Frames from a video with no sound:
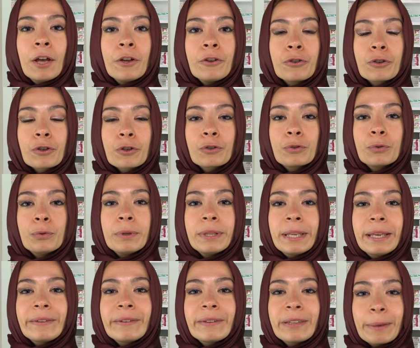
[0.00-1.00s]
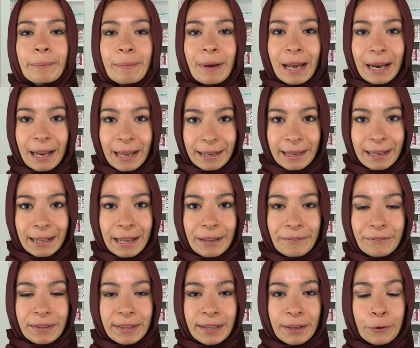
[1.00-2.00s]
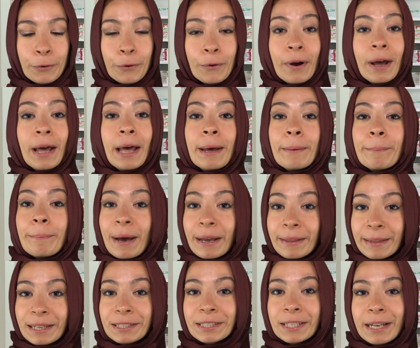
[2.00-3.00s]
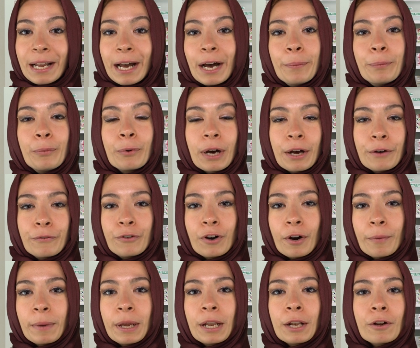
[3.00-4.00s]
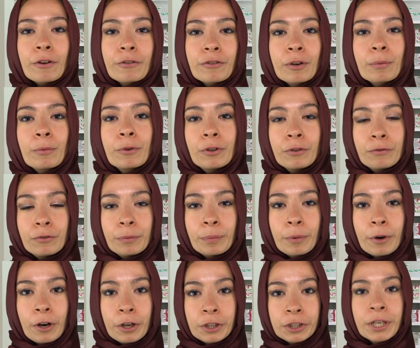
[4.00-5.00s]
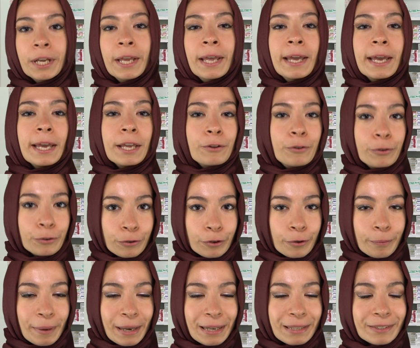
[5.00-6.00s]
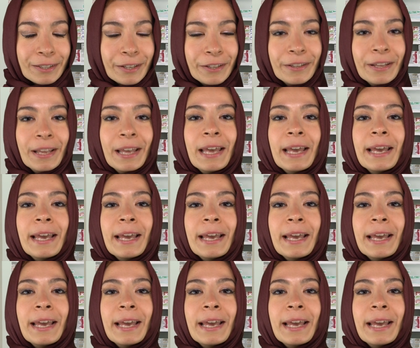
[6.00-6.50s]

Surtout, n'hésitez pas à liker la vidéo, partagez-la pour informer l'ensemble de vos proches et d'autres personnes.